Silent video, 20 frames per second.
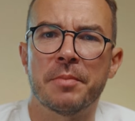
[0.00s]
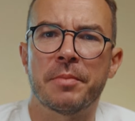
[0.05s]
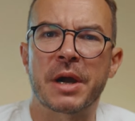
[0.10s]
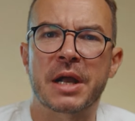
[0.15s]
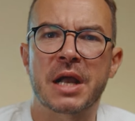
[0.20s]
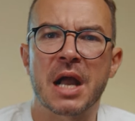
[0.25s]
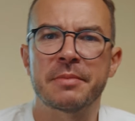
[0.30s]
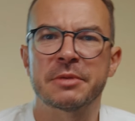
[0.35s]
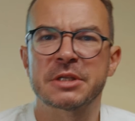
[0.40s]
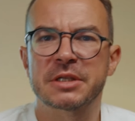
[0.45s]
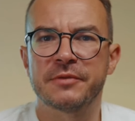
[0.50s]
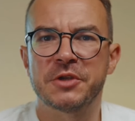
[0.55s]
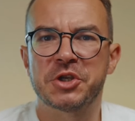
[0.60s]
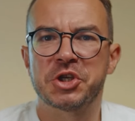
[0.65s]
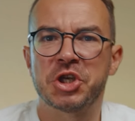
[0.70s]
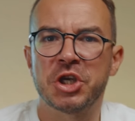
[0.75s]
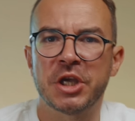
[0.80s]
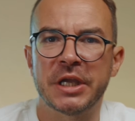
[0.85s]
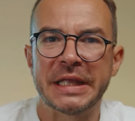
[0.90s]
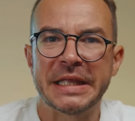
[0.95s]
Пока
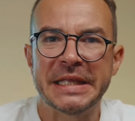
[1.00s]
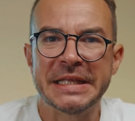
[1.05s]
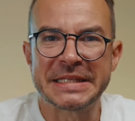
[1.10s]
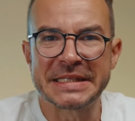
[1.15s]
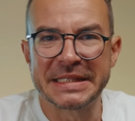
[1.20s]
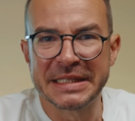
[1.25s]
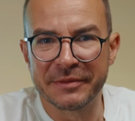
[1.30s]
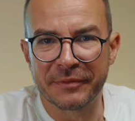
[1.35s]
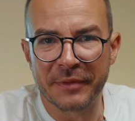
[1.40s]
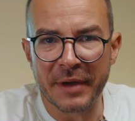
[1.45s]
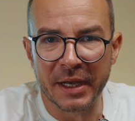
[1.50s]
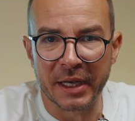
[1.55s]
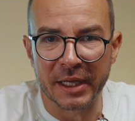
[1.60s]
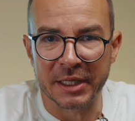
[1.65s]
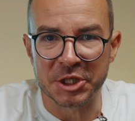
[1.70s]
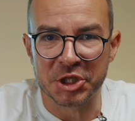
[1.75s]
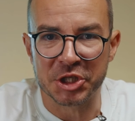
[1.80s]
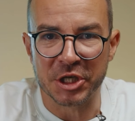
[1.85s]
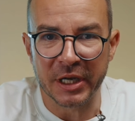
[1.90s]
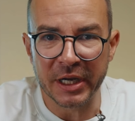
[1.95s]
москвичи изнывали
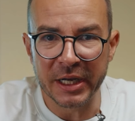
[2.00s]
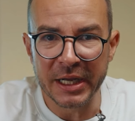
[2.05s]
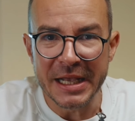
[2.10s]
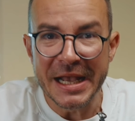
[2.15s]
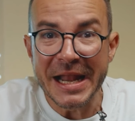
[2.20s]
от жары,